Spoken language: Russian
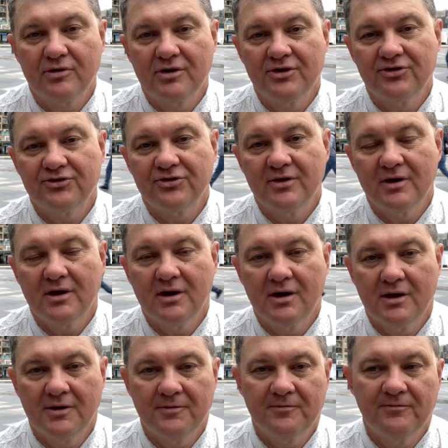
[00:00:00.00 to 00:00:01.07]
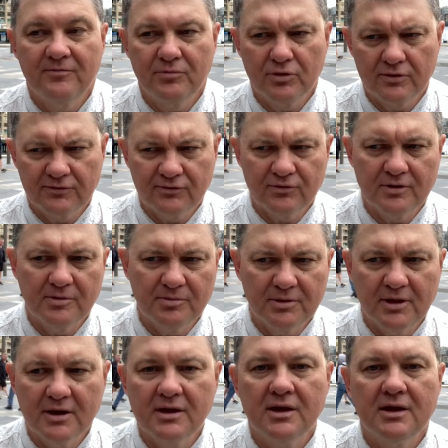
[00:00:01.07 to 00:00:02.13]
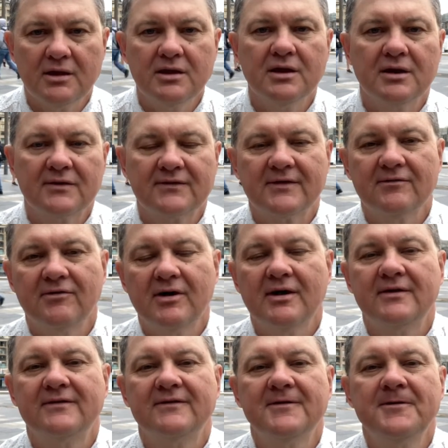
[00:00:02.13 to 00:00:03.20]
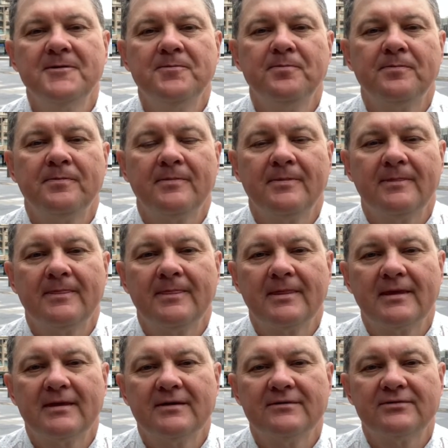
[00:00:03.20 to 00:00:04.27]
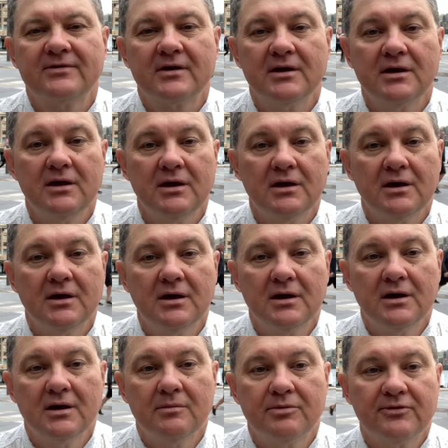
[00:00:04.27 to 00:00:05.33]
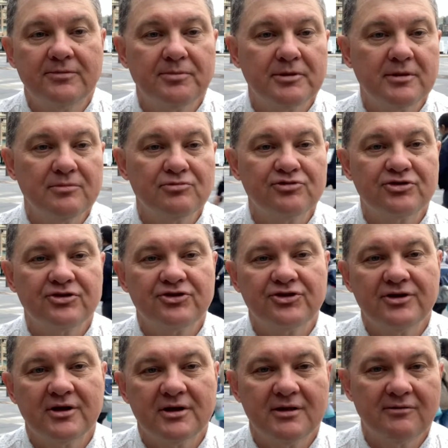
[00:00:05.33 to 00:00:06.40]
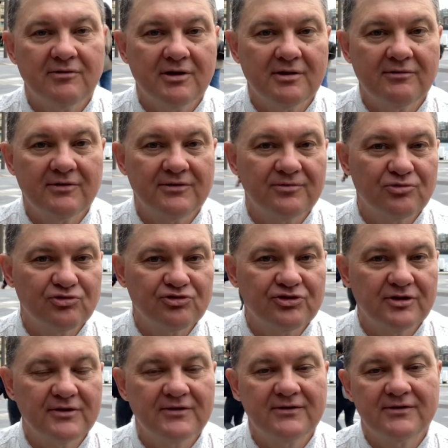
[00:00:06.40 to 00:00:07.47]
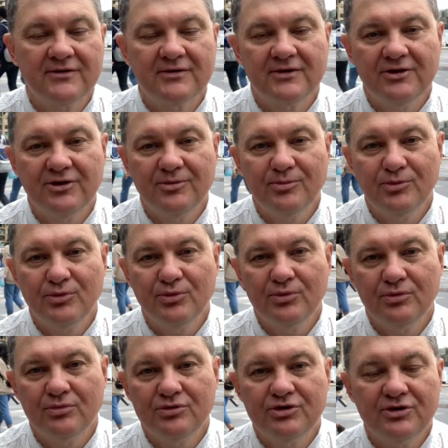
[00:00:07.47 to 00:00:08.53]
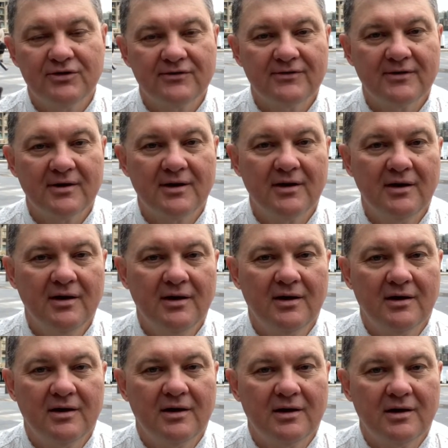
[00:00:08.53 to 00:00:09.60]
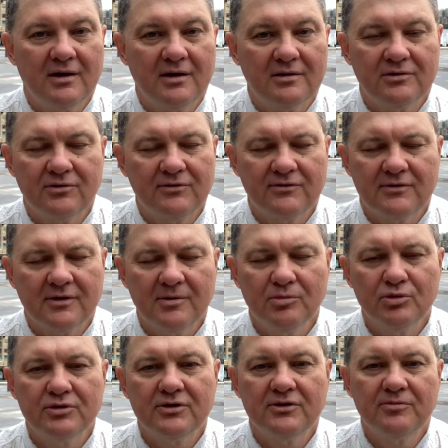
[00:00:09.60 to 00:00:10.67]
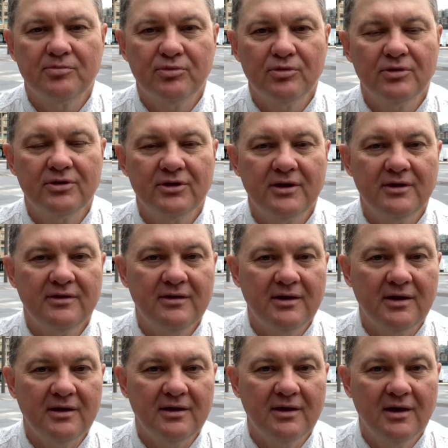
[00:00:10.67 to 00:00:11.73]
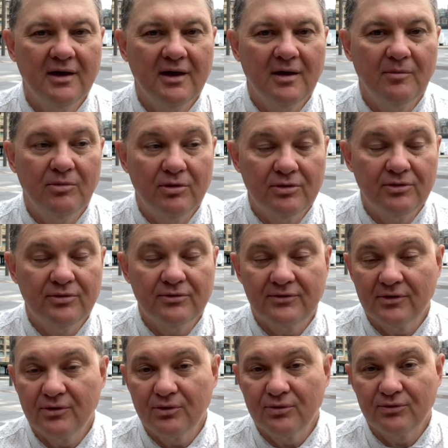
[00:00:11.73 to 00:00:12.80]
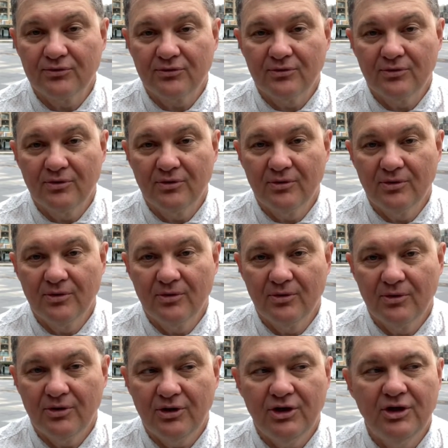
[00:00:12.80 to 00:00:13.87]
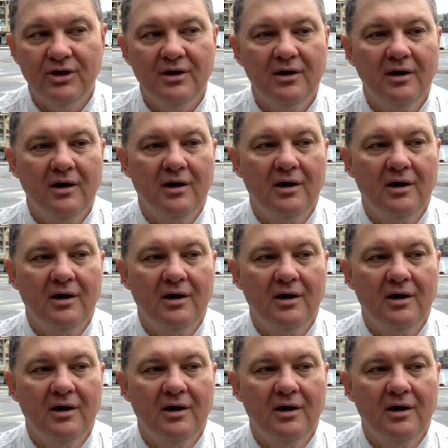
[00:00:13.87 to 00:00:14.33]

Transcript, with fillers: конечно, а в миграционном плане они оставались в стране. Просто потому, что жена давала возможность ему учиться, а, то есть работать полный день, полную загрузку. И